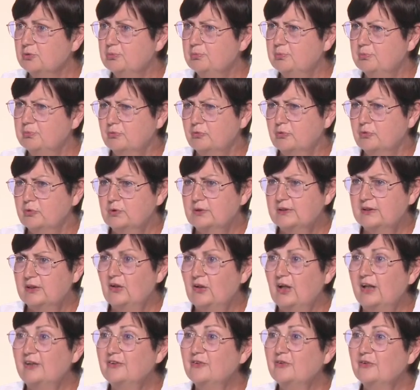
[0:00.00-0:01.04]

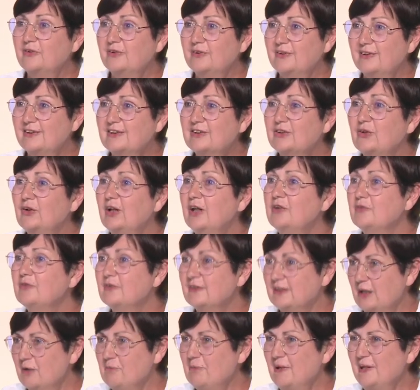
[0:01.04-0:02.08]
cela, cela, ne
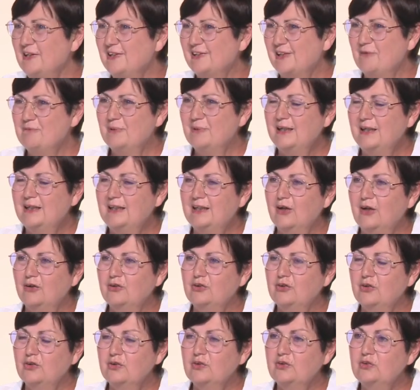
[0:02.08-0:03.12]
vous a pas échappé, il y a
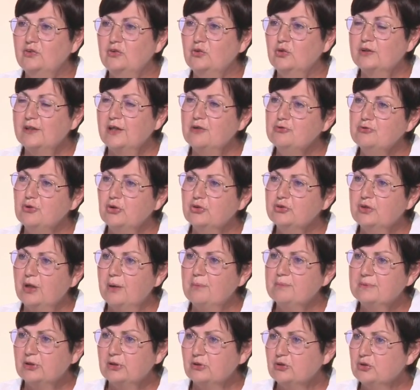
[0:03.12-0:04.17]
une, très forte
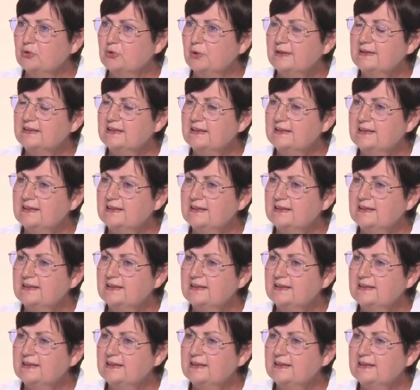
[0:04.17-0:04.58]
abstention à ces